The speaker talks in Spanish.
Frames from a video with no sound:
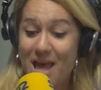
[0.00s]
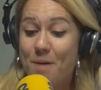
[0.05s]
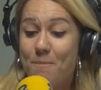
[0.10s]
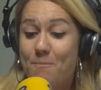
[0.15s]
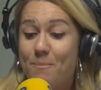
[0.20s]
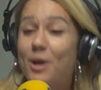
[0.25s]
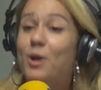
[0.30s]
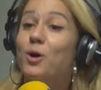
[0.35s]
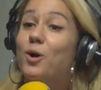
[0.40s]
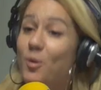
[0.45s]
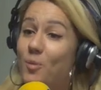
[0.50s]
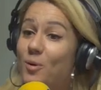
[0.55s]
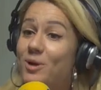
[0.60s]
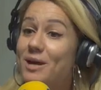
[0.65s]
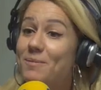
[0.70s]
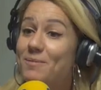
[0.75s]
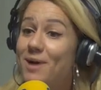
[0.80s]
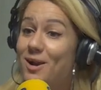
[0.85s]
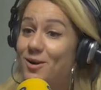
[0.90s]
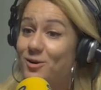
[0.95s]
Pero ¿cómo
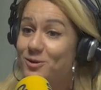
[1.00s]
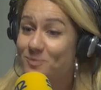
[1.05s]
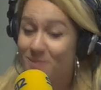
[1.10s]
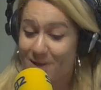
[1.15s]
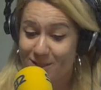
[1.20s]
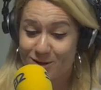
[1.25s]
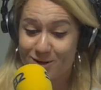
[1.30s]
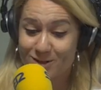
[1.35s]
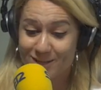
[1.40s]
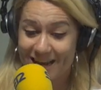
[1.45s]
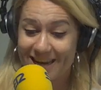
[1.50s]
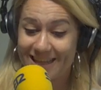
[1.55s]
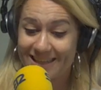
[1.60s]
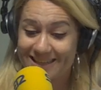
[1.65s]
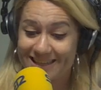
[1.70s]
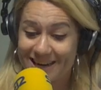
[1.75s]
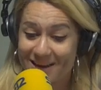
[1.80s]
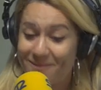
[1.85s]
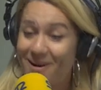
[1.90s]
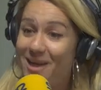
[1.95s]
llaman los medios al
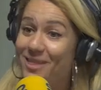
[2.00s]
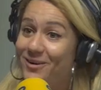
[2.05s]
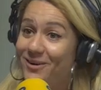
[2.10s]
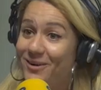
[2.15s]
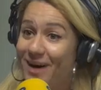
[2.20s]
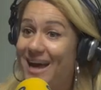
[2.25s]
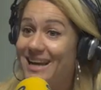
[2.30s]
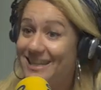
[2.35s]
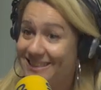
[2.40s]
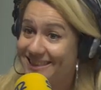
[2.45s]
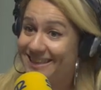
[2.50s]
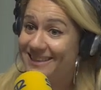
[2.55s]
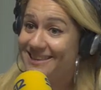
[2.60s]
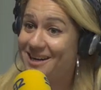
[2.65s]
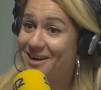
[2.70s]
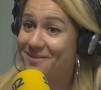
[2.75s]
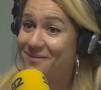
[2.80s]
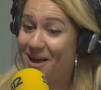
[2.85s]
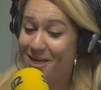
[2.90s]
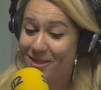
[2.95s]
entramado, a este
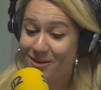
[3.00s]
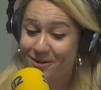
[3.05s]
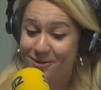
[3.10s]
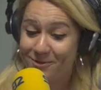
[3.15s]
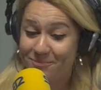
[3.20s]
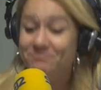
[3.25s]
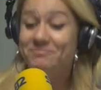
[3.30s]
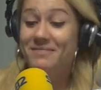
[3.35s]
entramado?